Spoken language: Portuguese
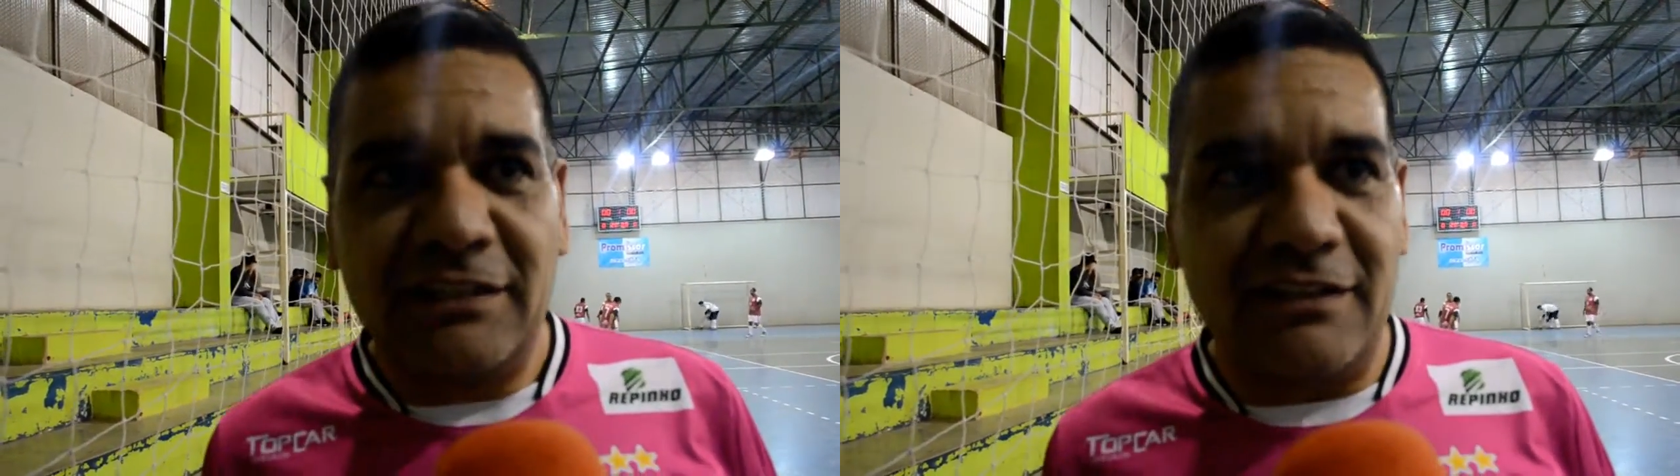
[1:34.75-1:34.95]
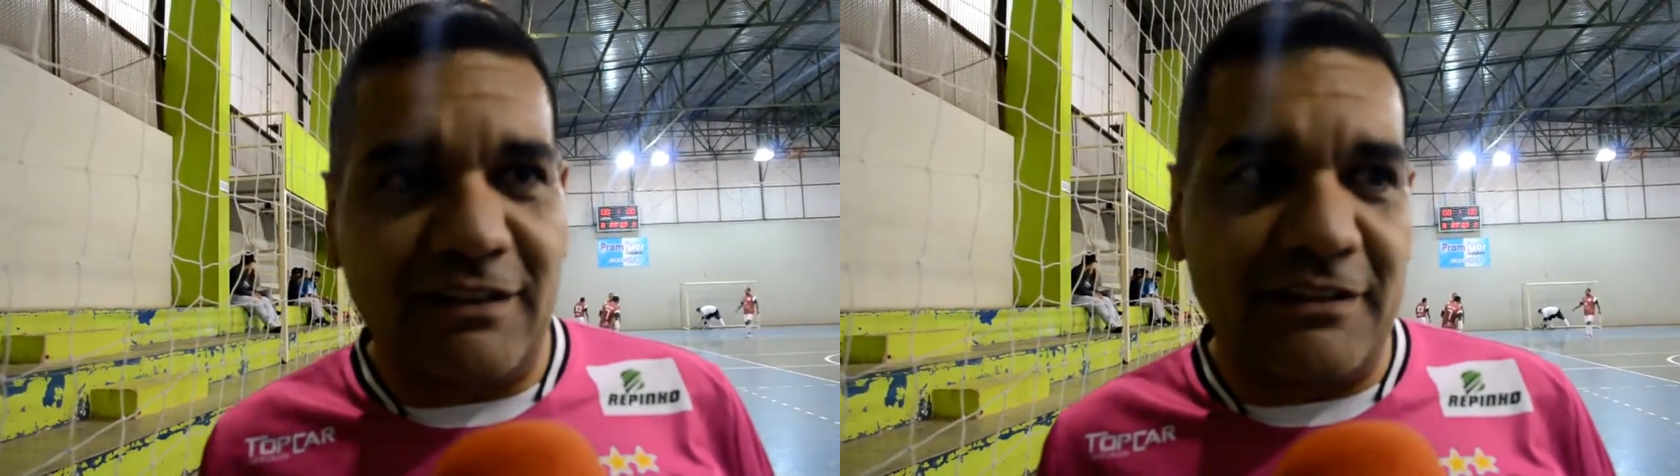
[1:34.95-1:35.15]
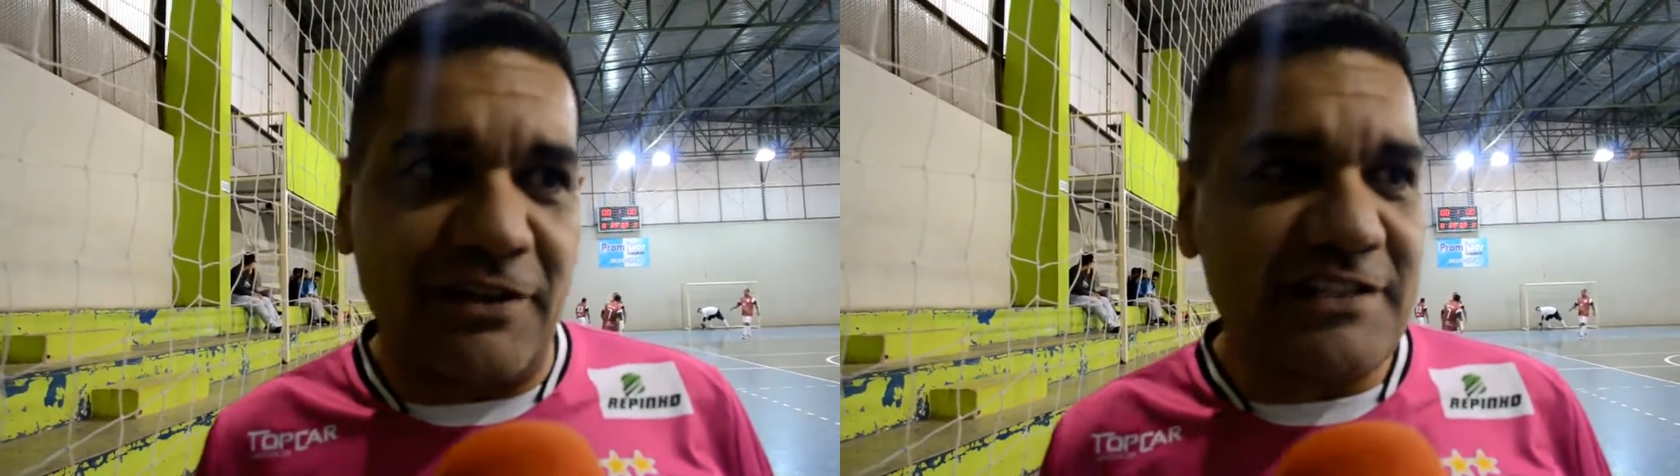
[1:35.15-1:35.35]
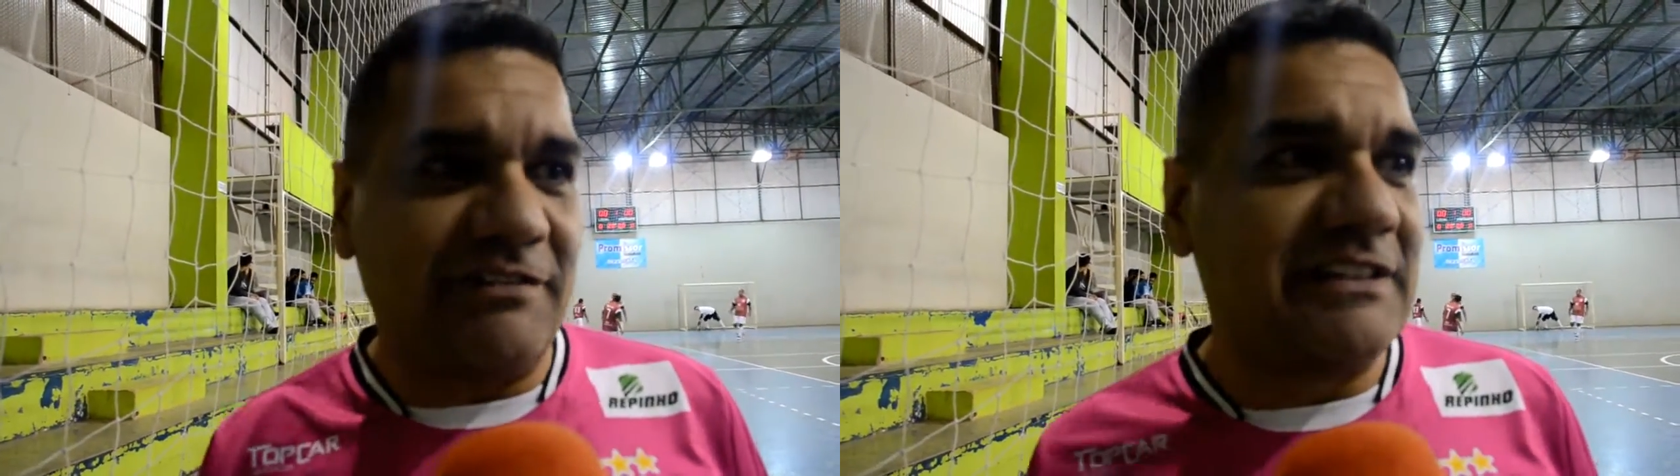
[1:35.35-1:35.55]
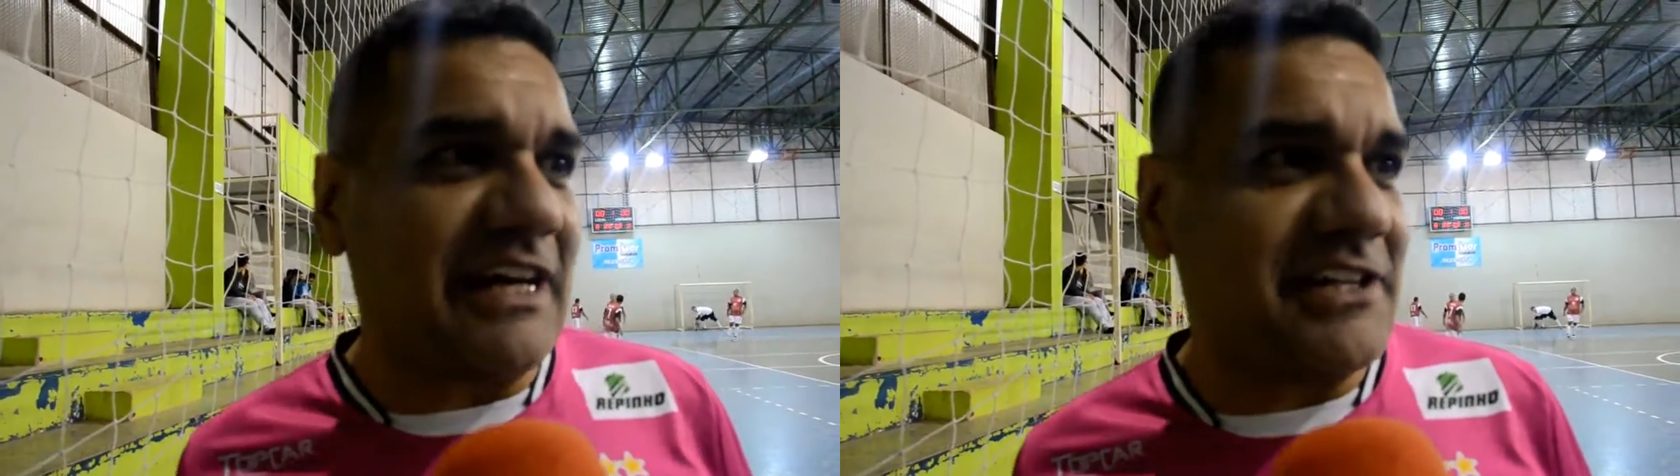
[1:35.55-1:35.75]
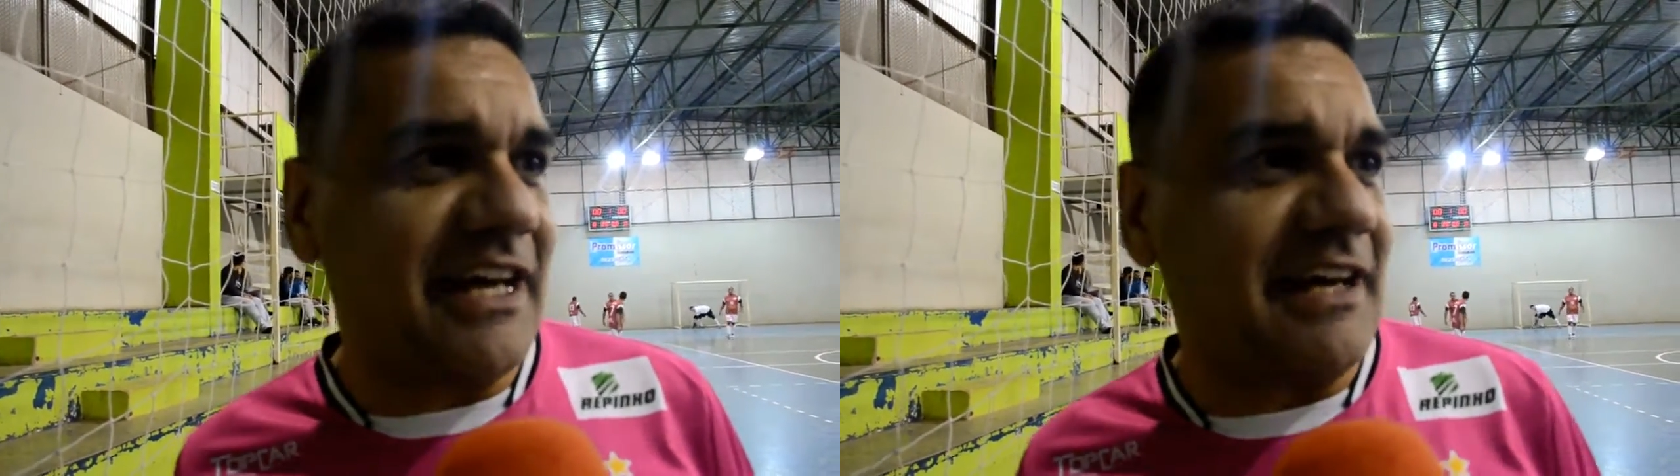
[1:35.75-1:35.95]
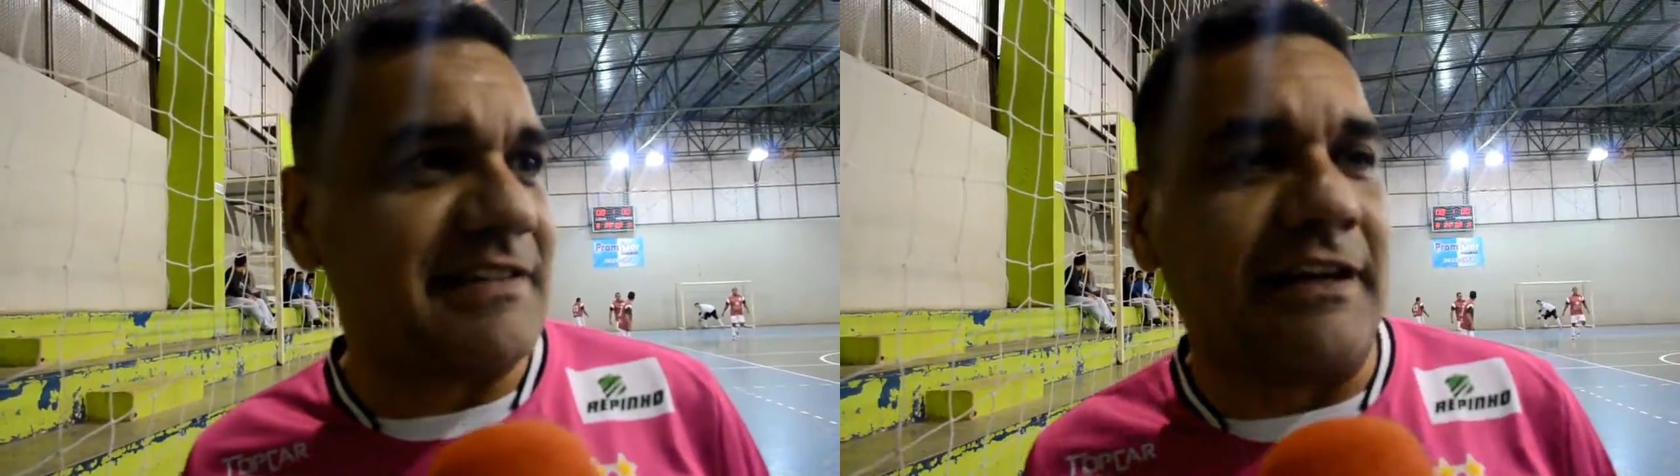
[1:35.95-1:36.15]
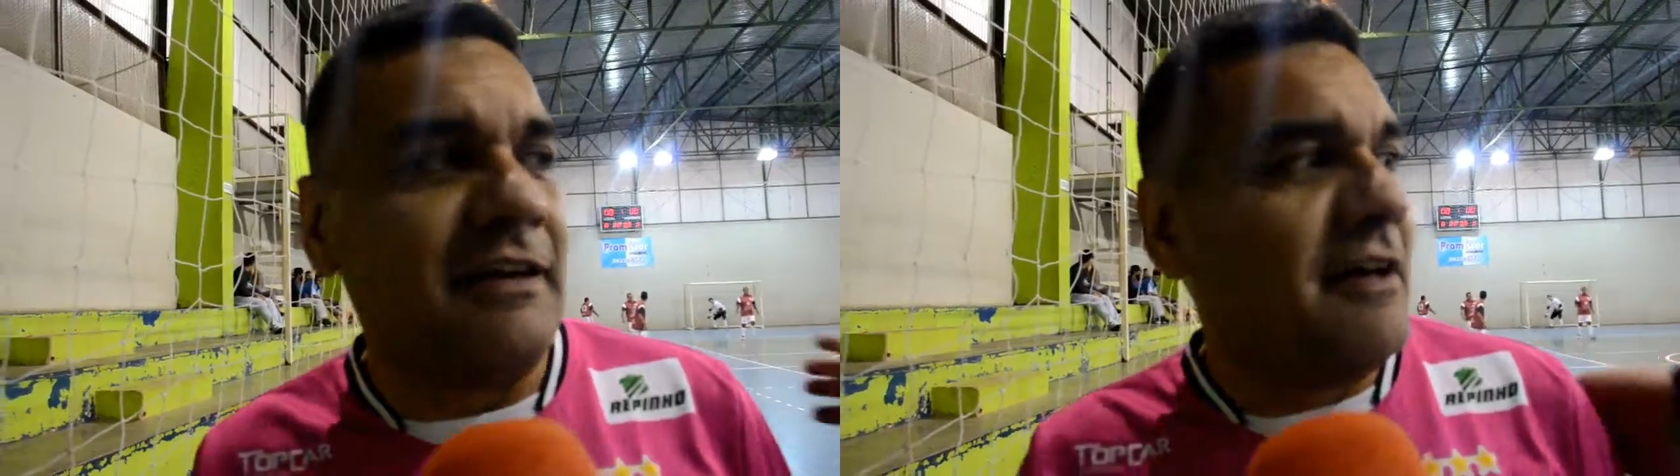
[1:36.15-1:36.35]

Então a nossa vantagem é essa.